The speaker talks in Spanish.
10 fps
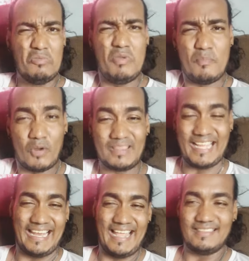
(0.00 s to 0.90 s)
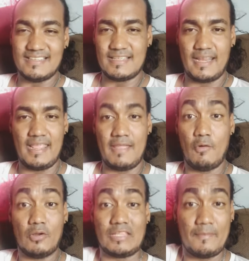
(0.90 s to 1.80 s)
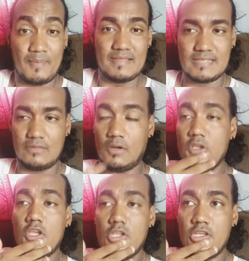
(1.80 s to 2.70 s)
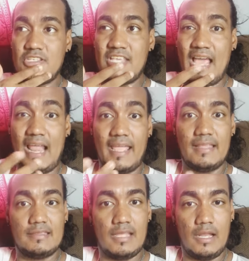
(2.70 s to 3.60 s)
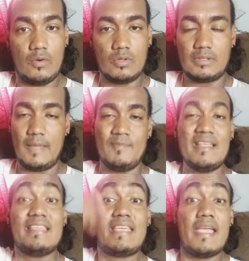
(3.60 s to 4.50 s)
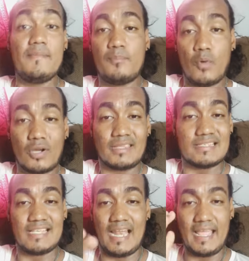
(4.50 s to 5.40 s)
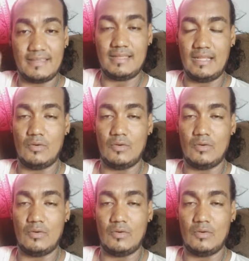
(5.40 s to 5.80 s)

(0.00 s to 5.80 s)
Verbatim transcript: No importa que la gente se ría y vos estás pensando, ah, y si a la gente le gusta, ¿Qué importa si a la gente le